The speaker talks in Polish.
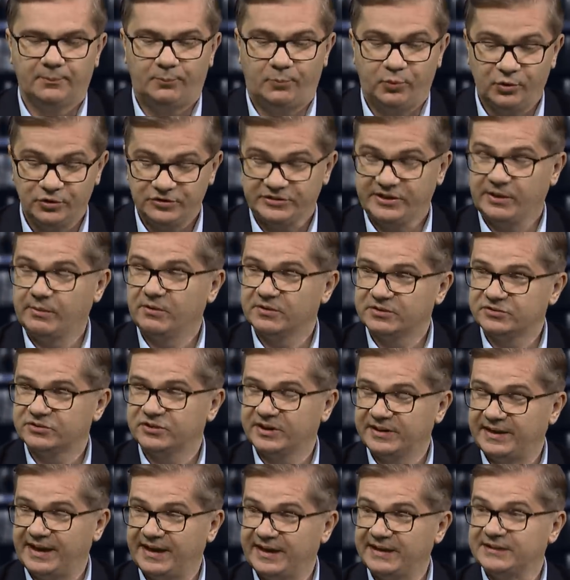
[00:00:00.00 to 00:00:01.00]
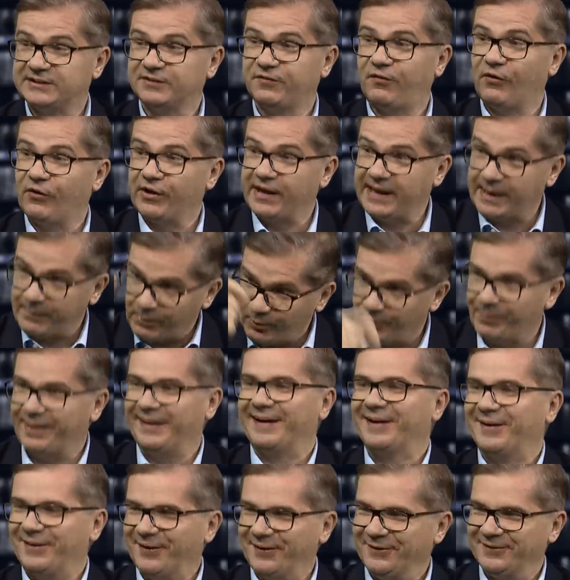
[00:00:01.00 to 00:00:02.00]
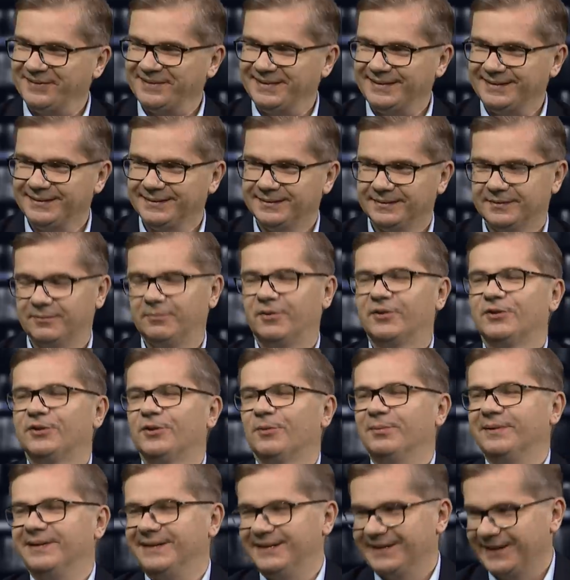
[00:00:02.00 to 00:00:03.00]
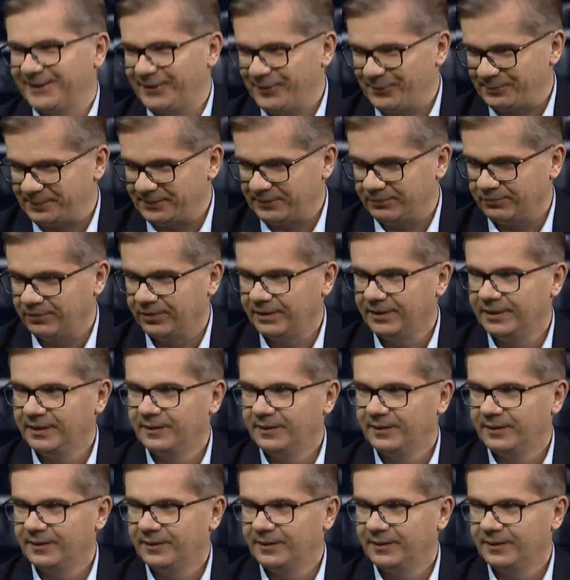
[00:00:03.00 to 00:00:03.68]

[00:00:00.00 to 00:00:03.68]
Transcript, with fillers: Później ją sprzedaje swojemu bankowi, no bo kto by inny kupił,